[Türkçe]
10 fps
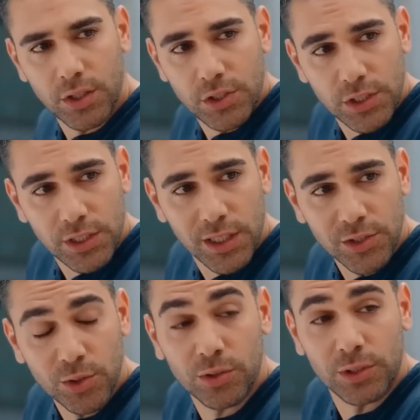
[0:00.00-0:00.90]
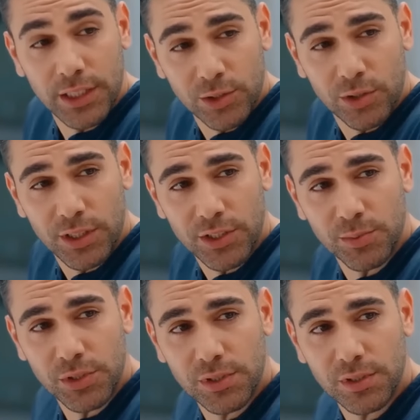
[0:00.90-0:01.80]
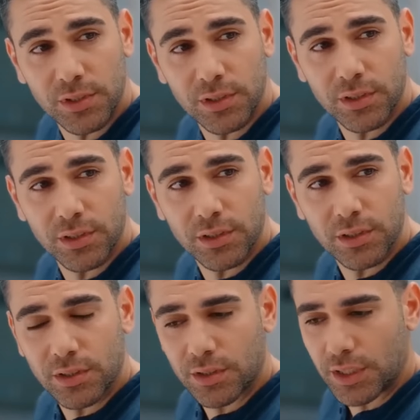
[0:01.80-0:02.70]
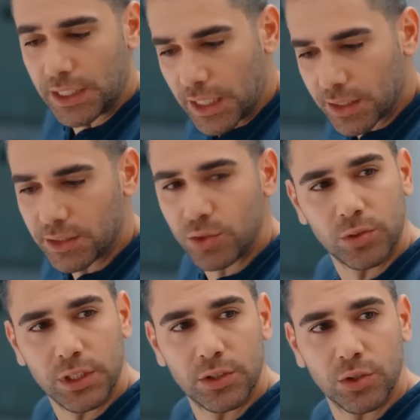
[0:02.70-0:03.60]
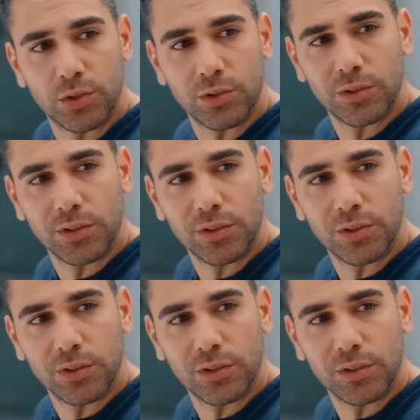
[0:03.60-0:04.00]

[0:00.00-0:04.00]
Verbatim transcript: Hiç ihtiyacın yok, restoran açmıştın. İnandığın yolda gidiyordu.